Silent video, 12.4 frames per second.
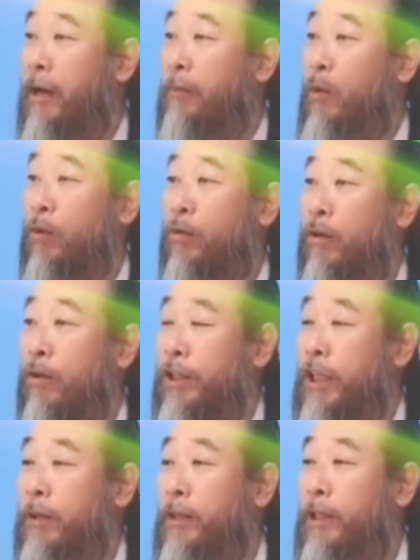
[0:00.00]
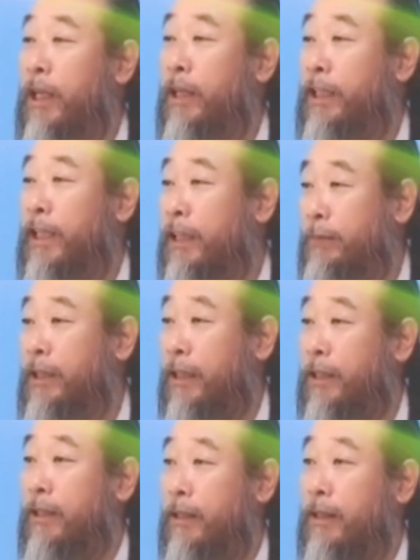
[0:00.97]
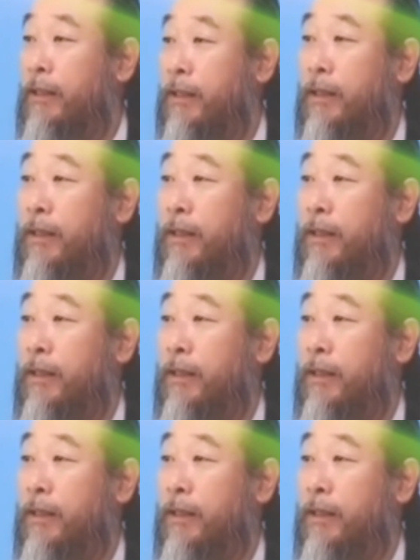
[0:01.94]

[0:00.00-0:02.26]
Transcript: 내가 모르는 거는 입을 대는 게 아닙니다.